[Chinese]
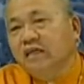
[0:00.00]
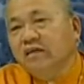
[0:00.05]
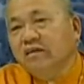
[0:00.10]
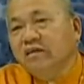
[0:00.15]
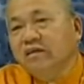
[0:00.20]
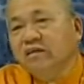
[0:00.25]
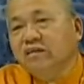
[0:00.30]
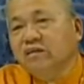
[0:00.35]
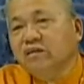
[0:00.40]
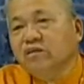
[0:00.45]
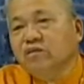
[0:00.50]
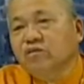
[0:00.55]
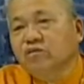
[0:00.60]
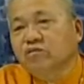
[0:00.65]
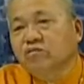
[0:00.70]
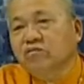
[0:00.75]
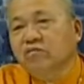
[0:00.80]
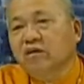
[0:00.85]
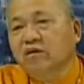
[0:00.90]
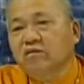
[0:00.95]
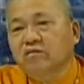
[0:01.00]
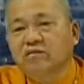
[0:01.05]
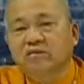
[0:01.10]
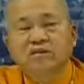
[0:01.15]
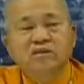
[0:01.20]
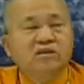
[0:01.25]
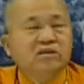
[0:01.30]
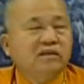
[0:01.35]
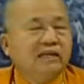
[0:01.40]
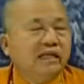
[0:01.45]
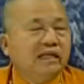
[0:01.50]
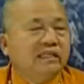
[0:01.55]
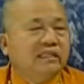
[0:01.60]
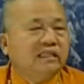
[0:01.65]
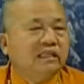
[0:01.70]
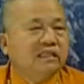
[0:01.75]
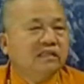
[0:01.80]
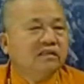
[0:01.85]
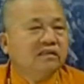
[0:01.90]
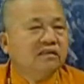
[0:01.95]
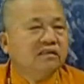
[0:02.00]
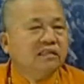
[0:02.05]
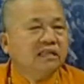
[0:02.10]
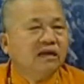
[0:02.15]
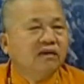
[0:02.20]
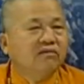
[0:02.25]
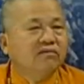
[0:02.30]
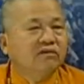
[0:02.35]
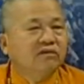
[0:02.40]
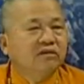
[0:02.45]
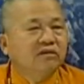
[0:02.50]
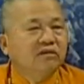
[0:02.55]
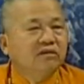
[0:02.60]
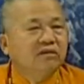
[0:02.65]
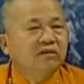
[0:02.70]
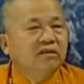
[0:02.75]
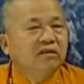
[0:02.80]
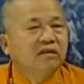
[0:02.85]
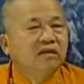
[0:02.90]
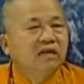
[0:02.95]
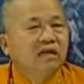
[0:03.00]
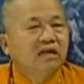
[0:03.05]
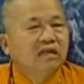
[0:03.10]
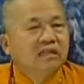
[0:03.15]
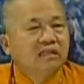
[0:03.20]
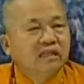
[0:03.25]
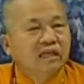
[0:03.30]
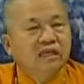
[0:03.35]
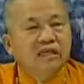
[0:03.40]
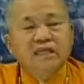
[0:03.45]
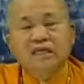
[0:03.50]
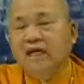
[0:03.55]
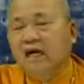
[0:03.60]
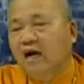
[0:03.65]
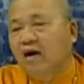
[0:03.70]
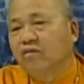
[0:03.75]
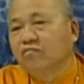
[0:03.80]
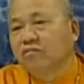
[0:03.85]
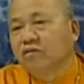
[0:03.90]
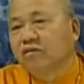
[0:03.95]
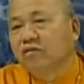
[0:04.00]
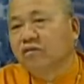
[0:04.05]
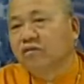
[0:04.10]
七运就出了很多年轻的少女，能力好